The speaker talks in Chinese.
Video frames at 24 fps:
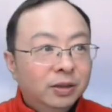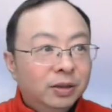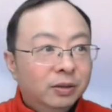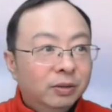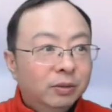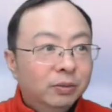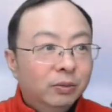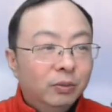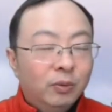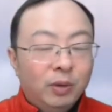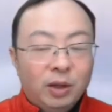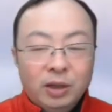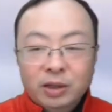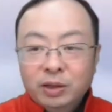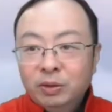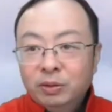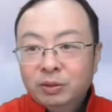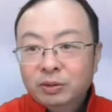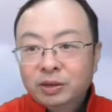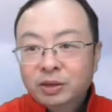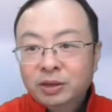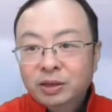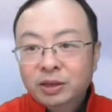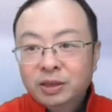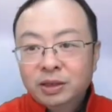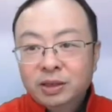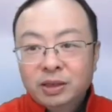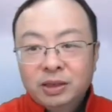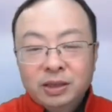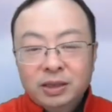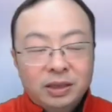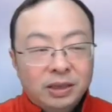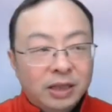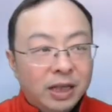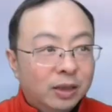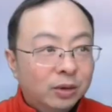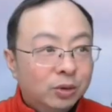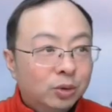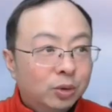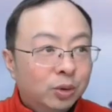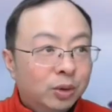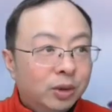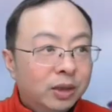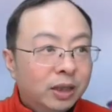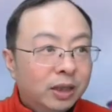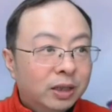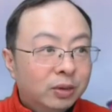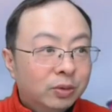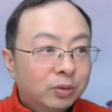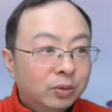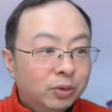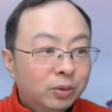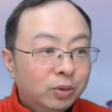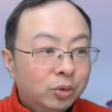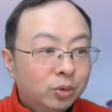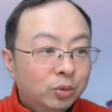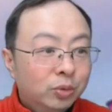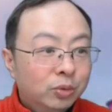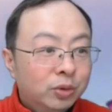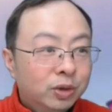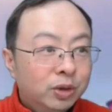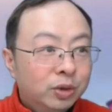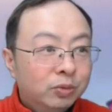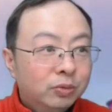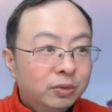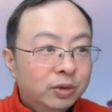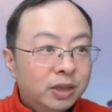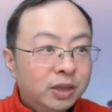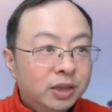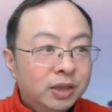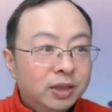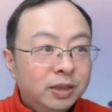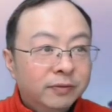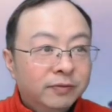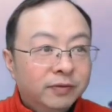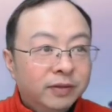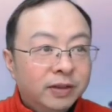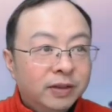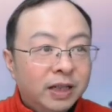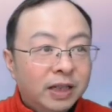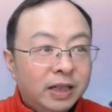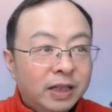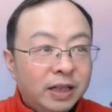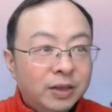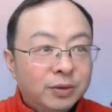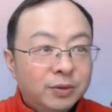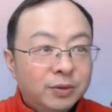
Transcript: 有网友是这样说的：，说书的主人是复旦大